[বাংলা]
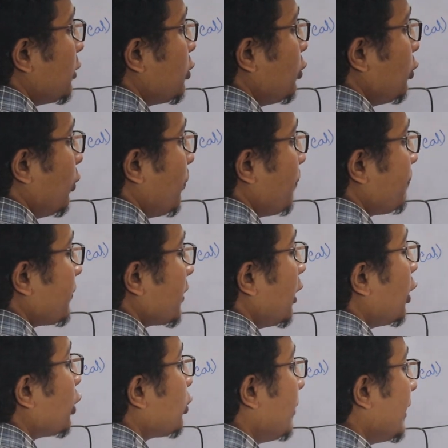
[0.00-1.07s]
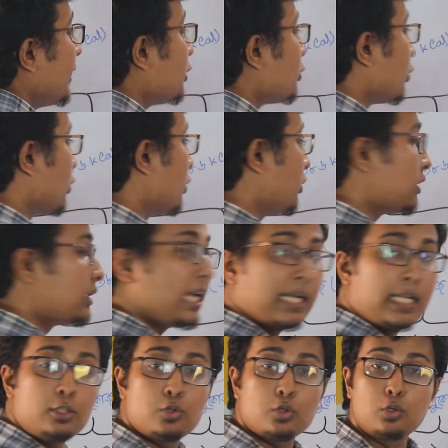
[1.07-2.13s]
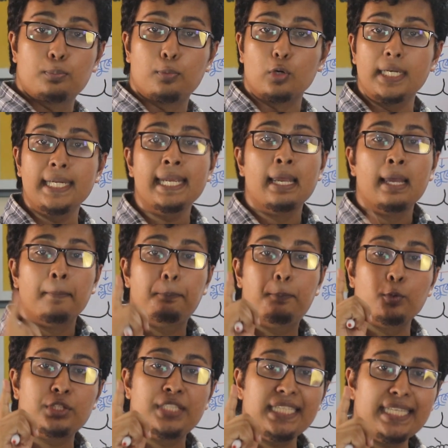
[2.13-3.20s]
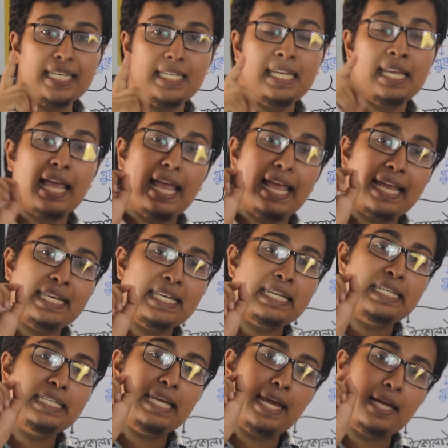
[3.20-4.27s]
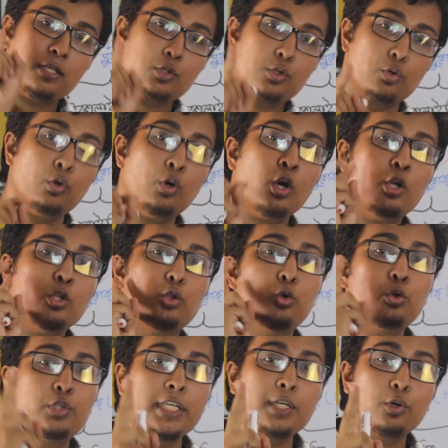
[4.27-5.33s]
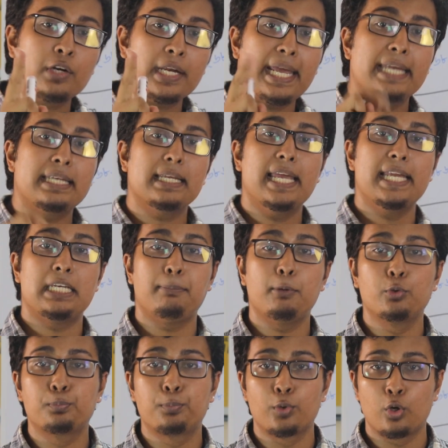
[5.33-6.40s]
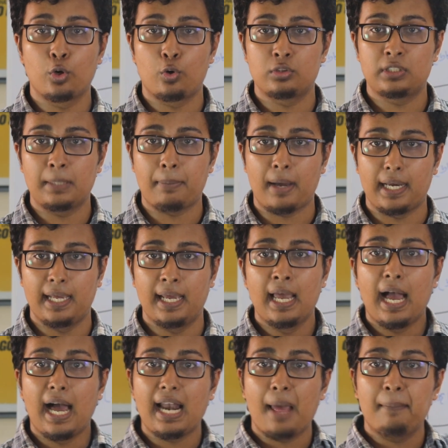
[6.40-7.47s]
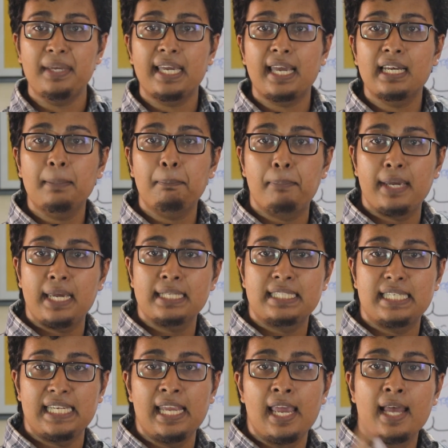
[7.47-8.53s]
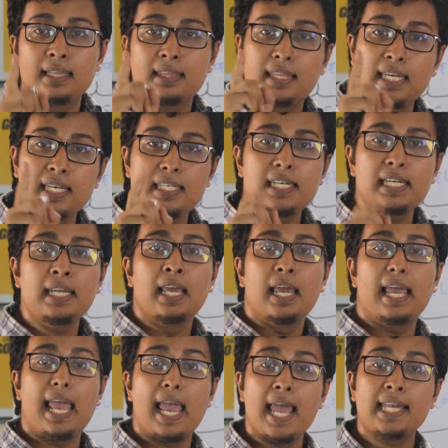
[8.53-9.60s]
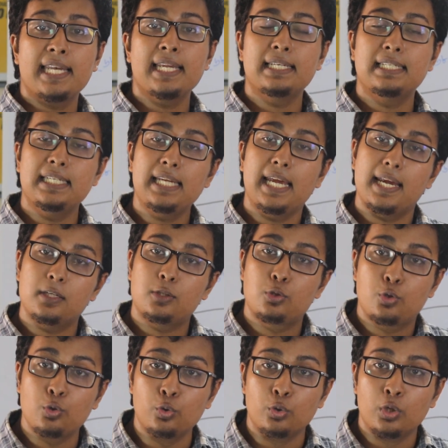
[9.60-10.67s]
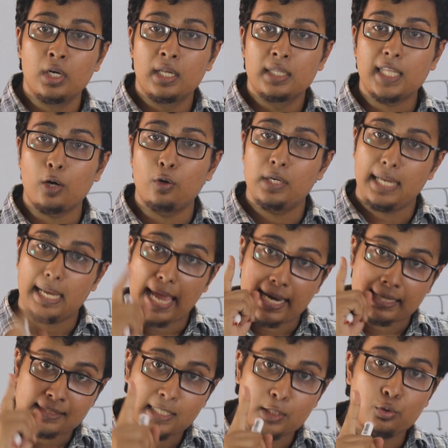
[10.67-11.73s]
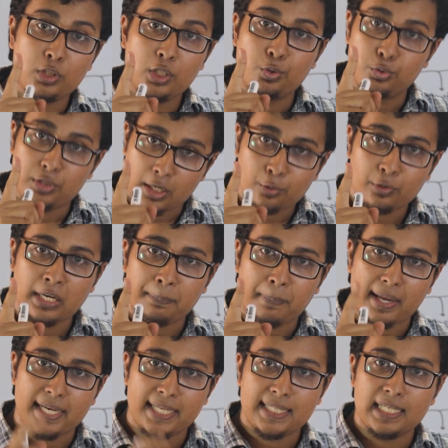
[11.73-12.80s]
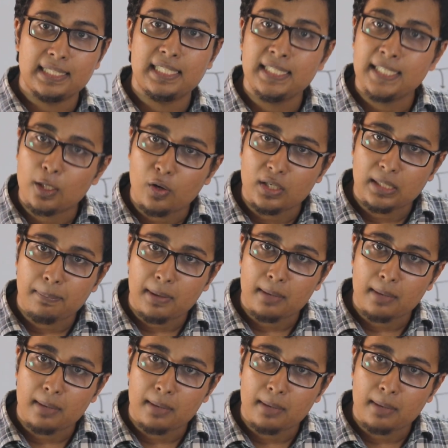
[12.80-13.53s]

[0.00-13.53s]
টু তোমাদের জন্য জানার জন্য বলি প্রতিটি এনএডিএস টু দুটি করে এটিপি উৎপন্ন করতে পারে আর আমি এখানে পেয়েছি তিনটি এনএডিএস টু তাহলে একটা যদি দুইটা করে পারে তাহলে তিনটা কয়টা